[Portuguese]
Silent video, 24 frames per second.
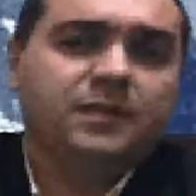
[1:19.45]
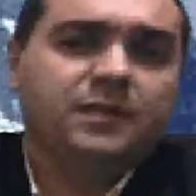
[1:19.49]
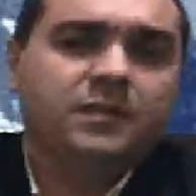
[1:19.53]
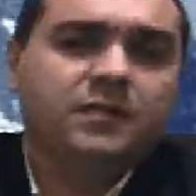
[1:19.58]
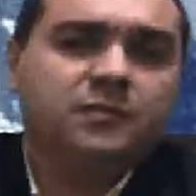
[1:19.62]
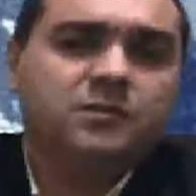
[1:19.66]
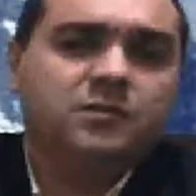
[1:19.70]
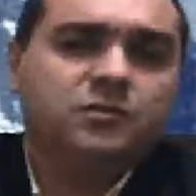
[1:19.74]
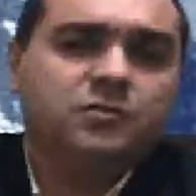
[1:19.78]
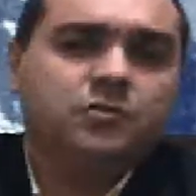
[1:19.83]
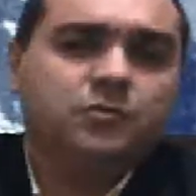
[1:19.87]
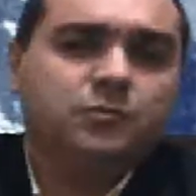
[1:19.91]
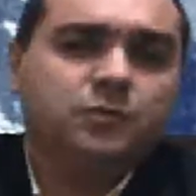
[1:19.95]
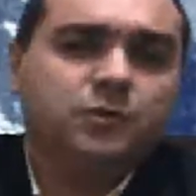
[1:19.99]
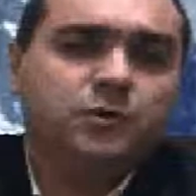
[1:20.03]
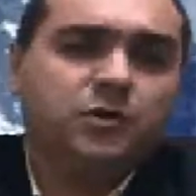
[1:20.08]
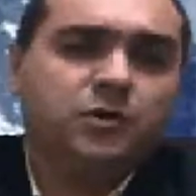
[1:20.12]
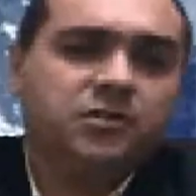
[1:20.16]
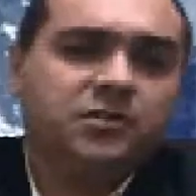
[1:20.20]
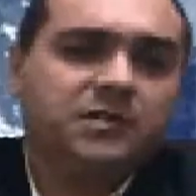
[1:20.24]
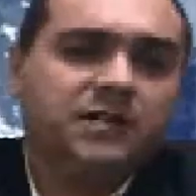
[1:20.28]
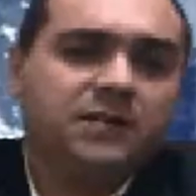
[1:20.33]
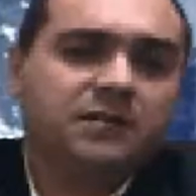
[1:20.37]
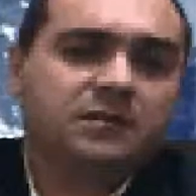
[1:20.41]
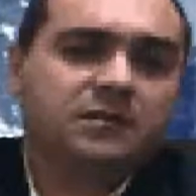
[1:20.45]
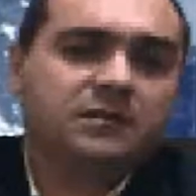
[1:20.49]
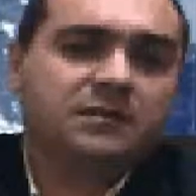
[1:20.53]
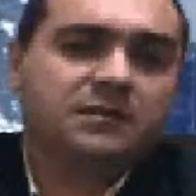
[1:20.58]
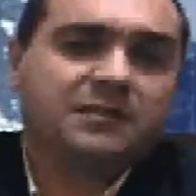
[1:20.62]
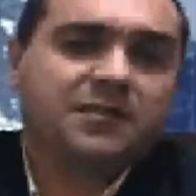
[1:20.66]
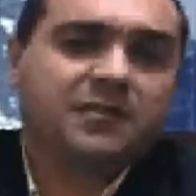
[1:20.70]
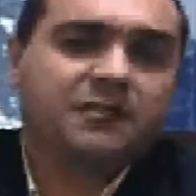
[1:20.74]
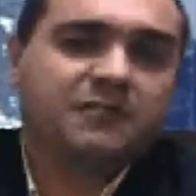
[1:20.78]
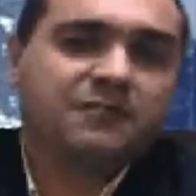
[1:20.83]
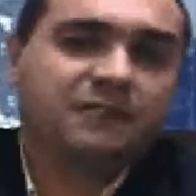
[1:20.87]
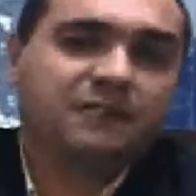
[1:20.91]
Existe um projeto que
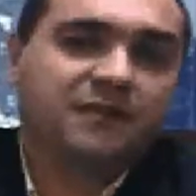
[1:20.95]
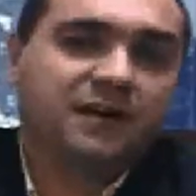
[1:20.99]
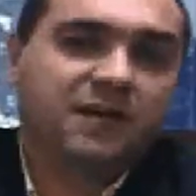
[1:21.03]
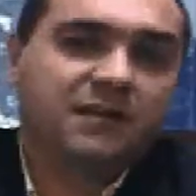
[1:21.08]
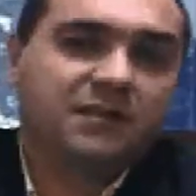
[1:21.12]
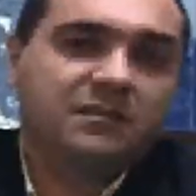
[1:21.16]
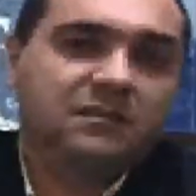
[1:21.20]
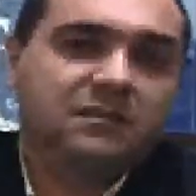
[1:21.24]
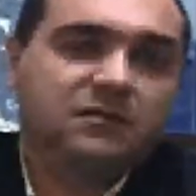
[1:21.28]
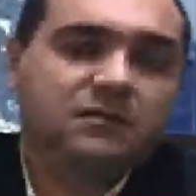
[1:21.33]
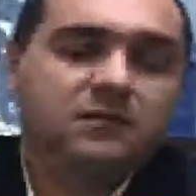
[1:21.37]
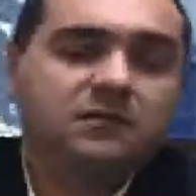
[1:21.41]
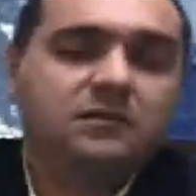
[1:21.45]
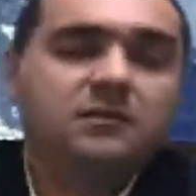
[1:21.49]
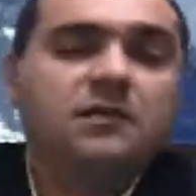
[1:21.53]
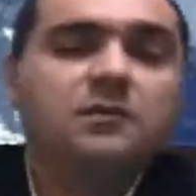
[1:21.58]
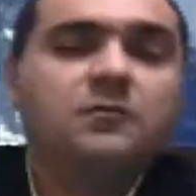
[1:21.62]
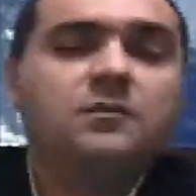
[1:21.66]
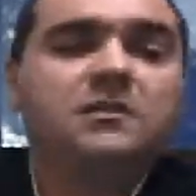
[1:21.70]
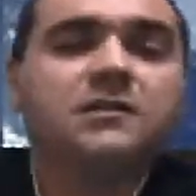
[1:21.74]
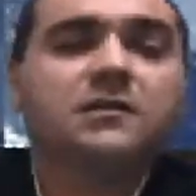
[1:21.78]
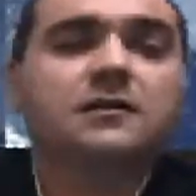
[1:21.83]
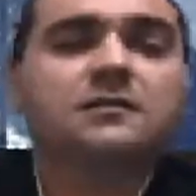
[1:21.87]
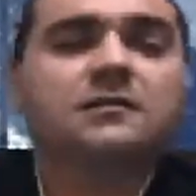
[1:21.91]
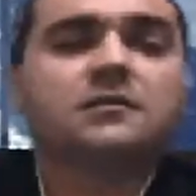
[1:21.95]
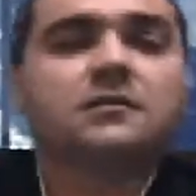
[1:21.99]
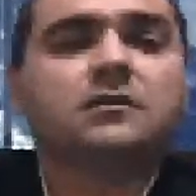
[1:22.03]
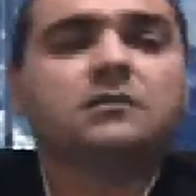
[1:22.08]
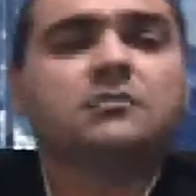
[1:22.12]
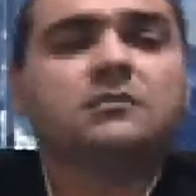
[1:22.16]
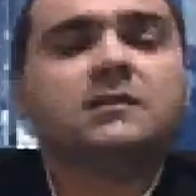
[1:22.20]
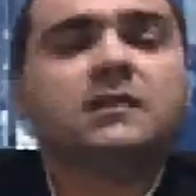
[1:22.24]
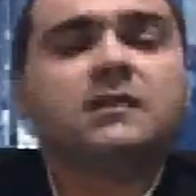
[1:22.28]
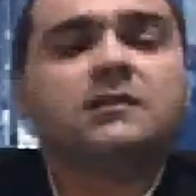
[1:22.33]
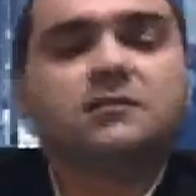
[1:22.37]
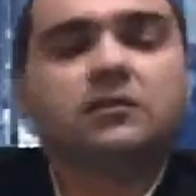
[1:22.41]
está em fase de
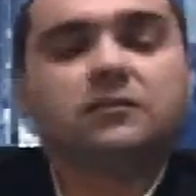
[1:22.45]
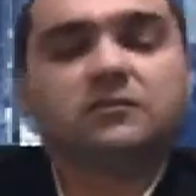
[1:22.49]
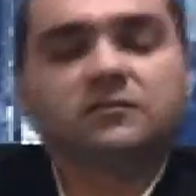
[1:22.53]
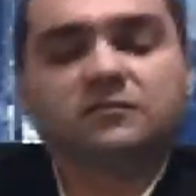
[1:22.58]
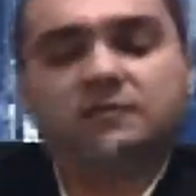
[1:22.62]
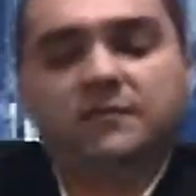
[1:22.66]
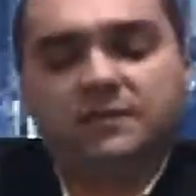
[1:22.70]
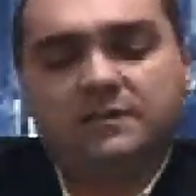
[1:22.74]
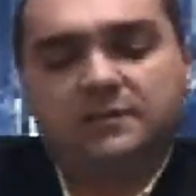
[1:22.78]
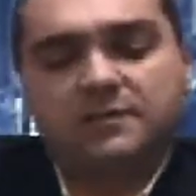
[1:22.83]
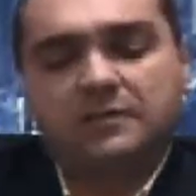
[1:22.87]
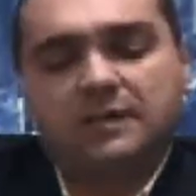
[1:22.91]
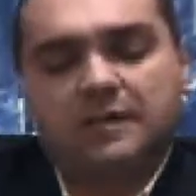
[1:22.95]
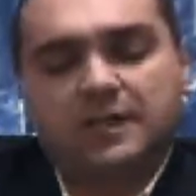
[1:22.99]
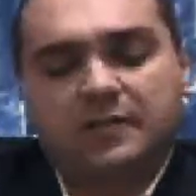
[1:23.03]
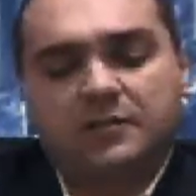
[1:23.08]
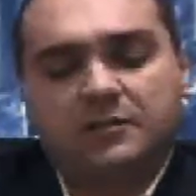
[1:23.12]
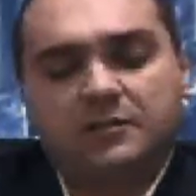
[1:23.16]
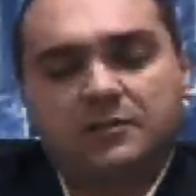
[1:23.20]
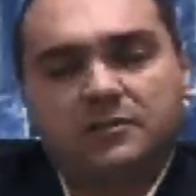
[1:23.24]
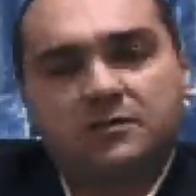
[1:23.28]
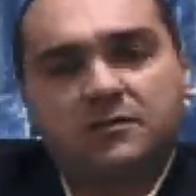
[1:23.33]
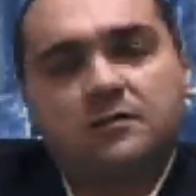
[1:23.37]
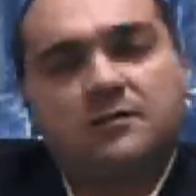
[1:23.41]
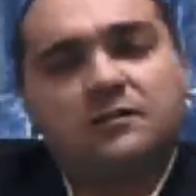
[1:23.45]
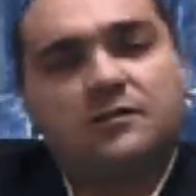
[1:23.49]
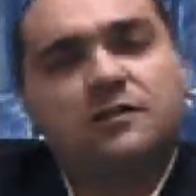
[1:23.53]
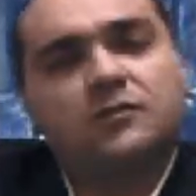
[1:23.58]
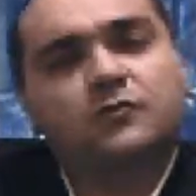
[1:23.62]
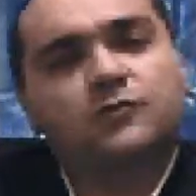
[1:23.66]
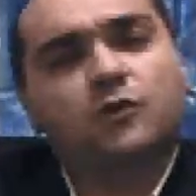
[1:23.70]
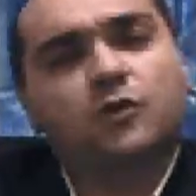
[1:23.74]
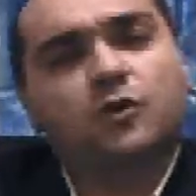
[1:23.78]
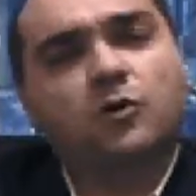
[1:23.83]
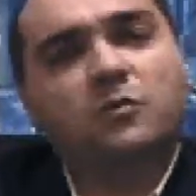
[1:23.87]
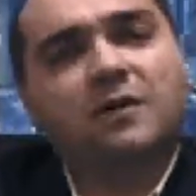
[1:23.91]
tramitação dentro da universidade de
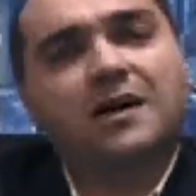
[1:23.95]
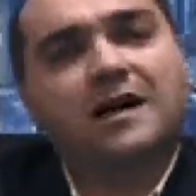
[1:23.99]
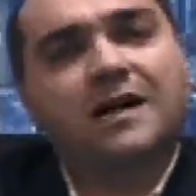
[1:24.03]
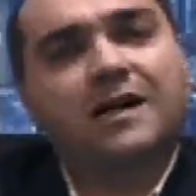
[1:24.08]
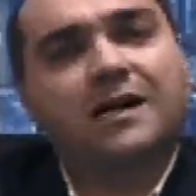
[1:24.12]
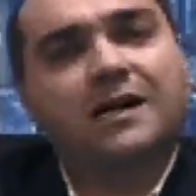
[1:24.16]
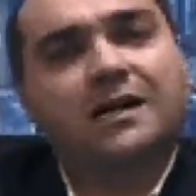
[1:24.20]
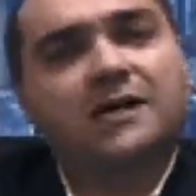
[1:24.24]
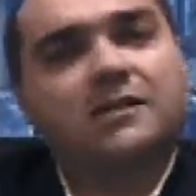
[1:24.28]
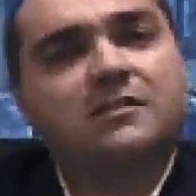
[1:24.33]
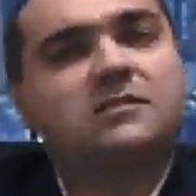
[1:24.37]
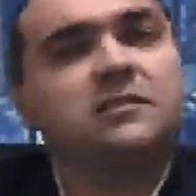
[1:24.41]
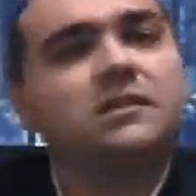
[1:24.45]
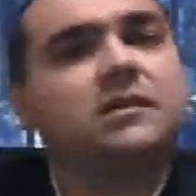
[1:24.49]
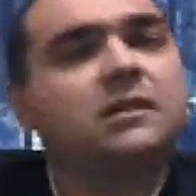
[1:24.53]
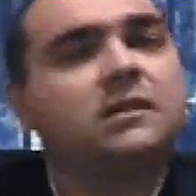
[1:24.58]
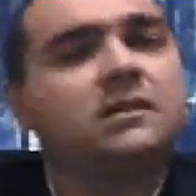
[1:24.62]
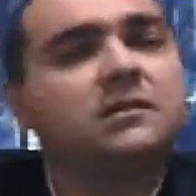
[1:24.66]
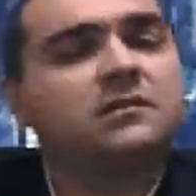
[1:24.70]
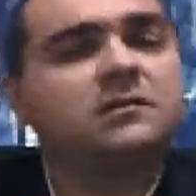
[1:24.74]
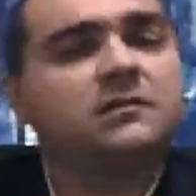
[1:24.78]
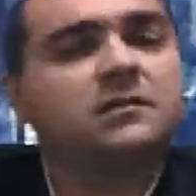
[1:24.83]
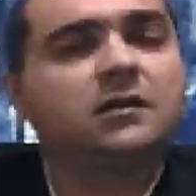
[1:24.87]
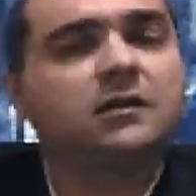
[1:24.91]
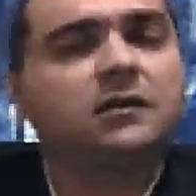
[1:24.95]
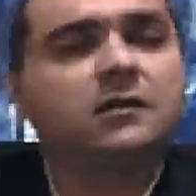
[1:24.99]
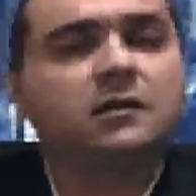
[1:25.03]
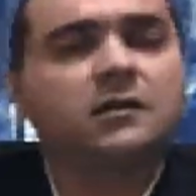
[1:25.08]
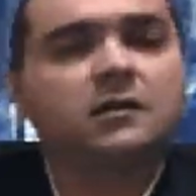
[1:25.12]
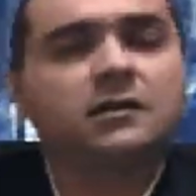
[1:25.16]
transformar a gerência